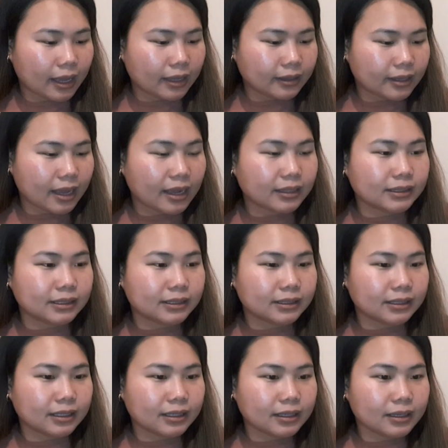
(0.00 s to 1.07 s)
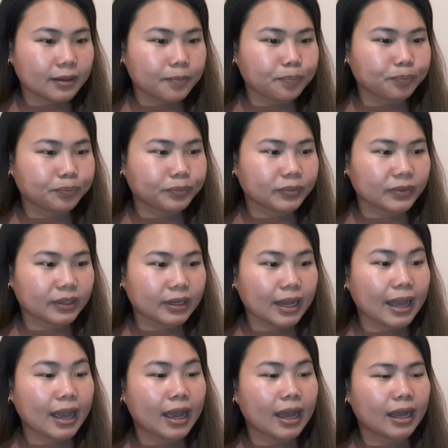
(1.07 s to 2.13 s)
And then si,
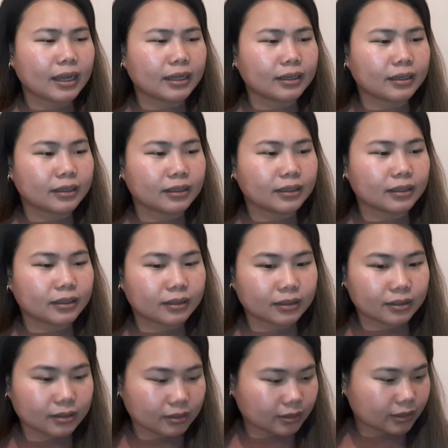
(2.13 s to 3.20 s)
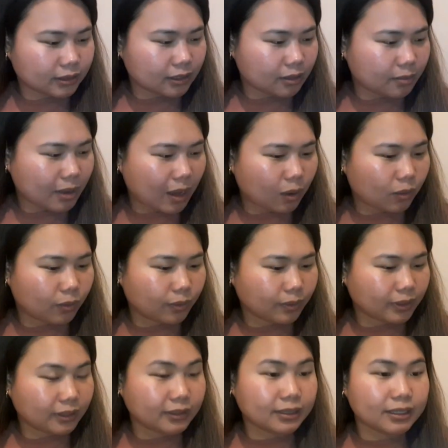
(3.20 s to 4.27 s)
ah, uh, saan ba ako?
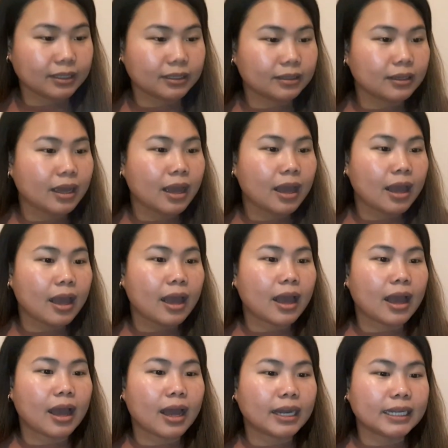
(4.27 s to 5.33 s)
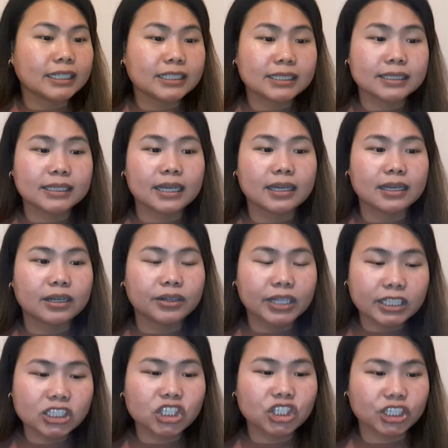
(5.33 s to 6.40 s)
18. Uh, ah, rich, ki
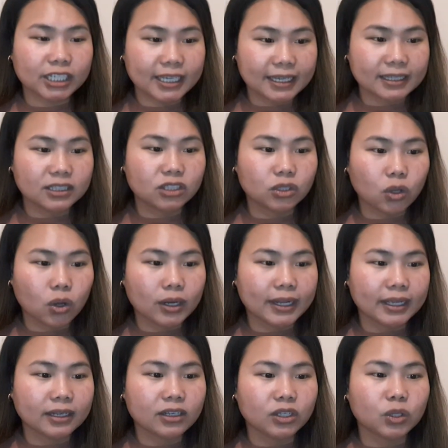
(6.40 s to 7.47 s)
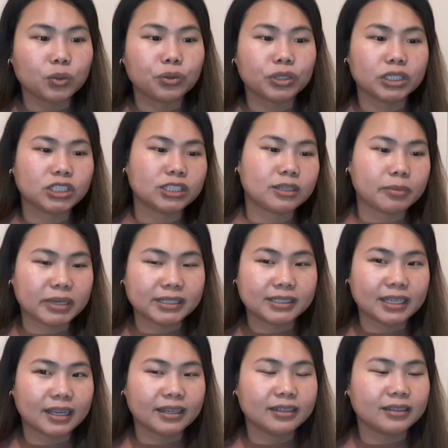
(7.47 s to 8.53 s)
rich Kid Tolin. Yung rich niya may
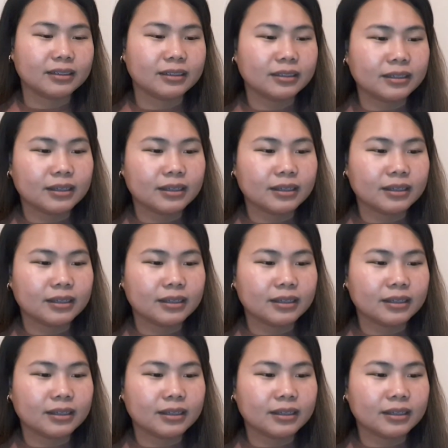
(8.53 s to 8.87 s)
Z.